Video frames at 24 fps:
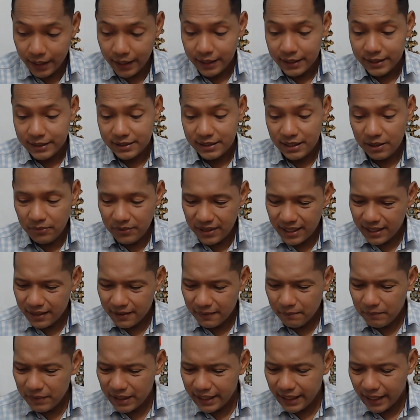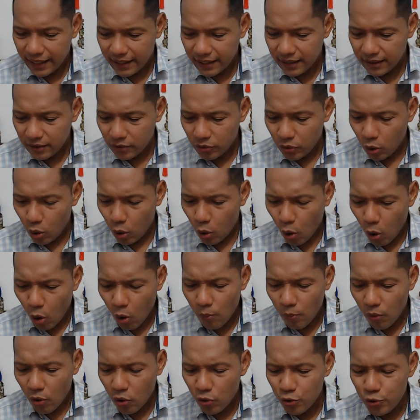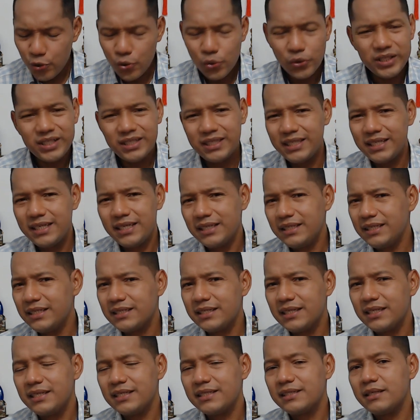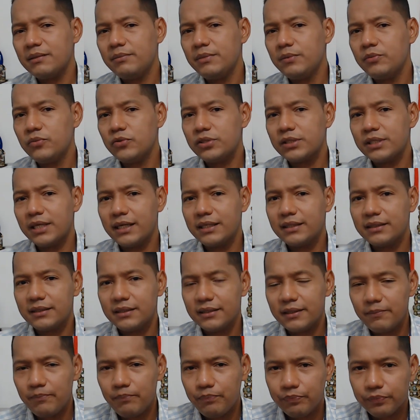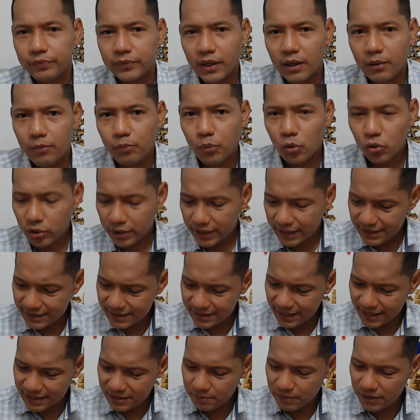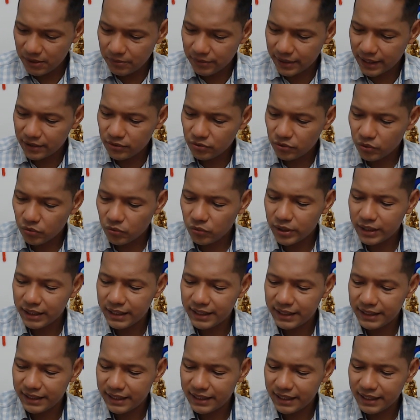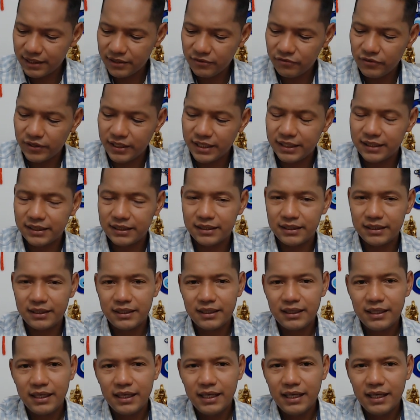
Si bien mira cómo no entiendes en este mismo instante por qué estás vibrando en una energía diferente